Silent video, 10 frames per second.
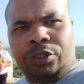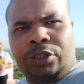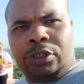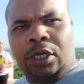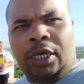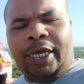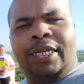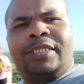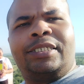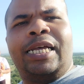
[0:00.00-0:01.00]
Aleluia.
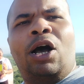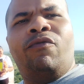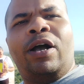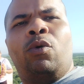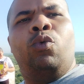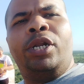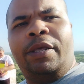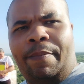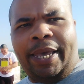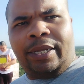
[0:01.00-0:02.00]
Ele salva, cura e
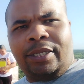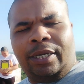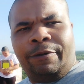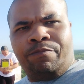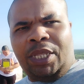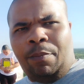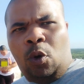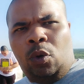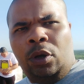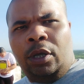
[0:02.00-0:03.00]
liberta, tá
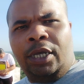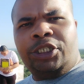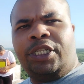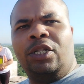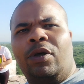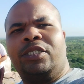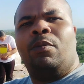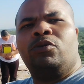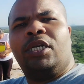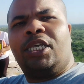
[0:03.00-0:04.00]
bom? Estendam as
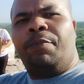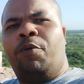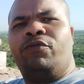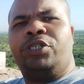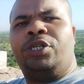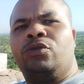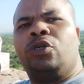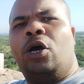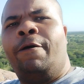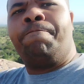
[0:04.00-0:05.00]
mãos aqui, povo de Deus,
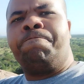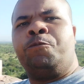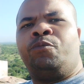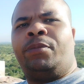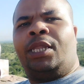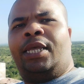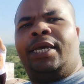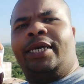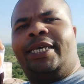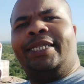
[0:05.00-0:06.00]
Glória ó.
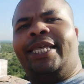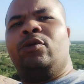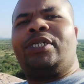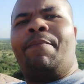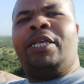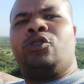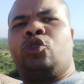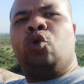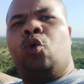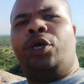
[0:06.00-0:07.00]
Deus. Que Deus
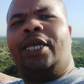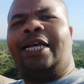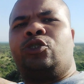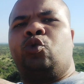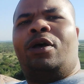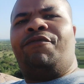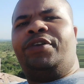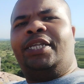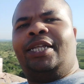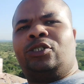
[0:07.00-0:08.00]
abençoe a sua
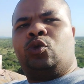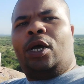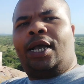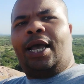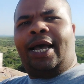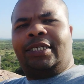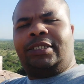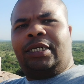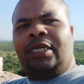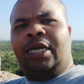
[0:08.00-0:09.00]
vida, a sua
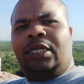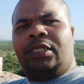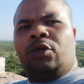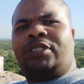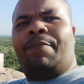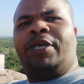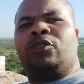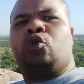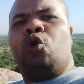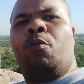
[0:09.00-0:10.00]
casa. Deus
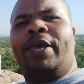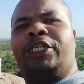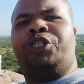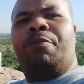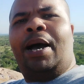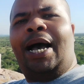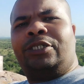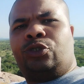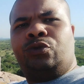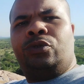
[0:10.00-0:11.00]
abençoe o mês de
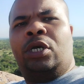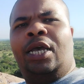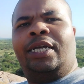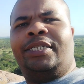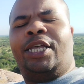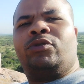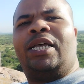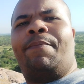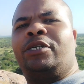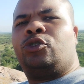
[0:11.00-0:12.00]
março. Deus
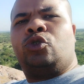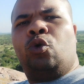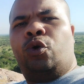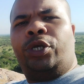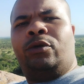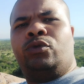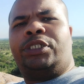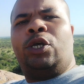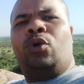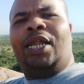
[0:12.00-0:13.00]
abençoe o
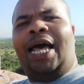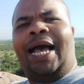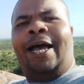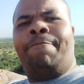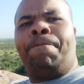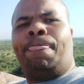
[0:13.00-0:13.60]
seu lar.